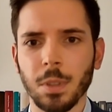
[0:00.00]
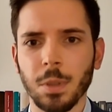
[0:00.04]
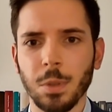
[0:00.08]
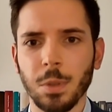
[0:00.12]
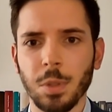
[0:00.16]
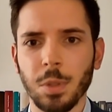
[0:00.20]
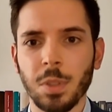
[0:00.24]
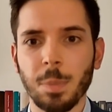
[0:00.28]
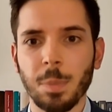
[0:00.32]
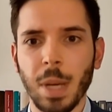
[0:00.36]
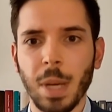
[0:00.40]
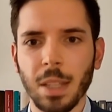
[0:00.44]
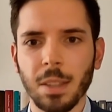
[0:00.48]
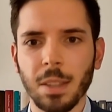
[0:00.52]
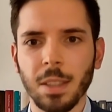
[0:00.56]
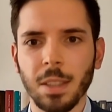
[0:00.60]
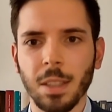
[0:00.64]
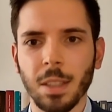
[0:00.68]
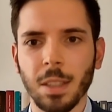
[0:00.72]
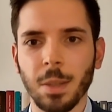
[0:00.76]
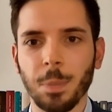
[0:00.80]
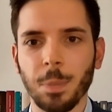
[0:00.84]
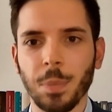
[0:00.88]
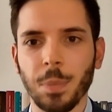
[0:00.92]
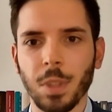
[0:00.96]

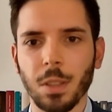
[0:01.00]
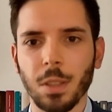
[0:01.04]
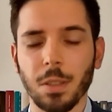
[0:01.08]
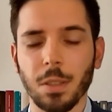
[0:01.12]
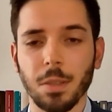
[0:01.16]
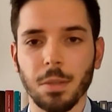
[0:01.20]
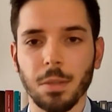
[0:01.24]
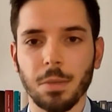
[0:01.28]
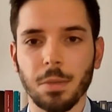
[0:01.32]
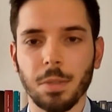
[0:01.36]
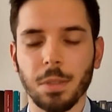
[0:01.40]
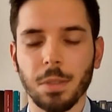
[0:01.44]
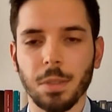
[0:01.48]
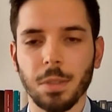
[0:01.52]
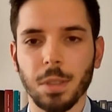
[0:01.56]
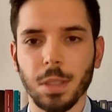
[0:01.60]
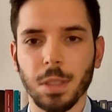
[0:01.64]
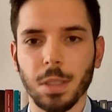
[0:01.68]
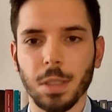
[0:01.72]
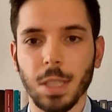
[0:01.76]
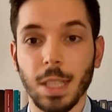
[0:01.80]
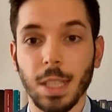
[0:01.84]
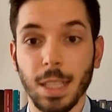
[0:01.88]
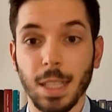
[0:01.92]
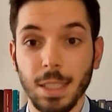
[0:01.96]
spadnie w
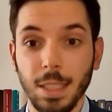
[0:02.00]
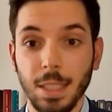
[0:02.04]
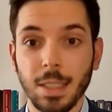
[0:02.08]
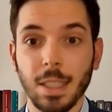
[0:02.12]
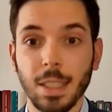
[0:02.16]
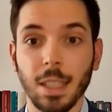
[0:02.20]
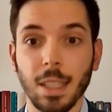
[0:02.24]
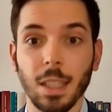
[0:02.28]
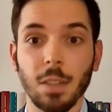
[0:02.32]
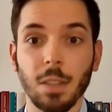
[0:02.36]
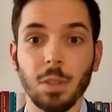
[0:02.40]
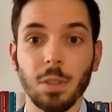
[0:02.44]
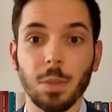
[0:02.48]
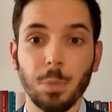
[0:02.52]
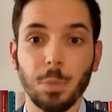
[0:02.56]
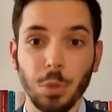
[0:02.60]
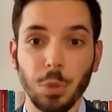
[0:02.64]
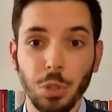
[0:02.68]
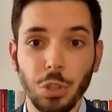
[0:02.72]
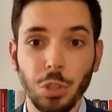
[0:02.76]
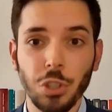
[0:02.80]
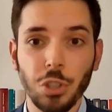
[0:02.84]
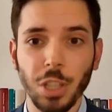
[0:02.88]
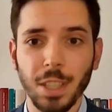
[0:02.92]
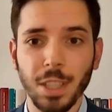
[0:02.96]
granicę, a nawet
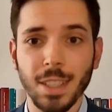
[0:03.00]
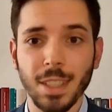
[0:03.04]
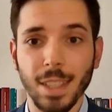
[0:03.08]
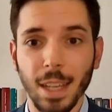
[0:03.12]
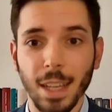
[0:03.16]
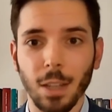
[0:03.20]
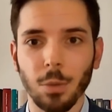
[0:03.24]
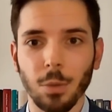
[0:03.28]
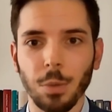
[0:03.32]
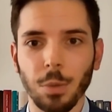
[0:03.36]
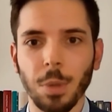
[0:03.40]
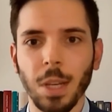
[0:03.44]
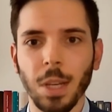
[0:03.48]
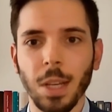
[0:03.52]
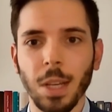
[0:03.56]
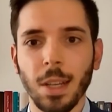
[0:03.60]
poniżej celu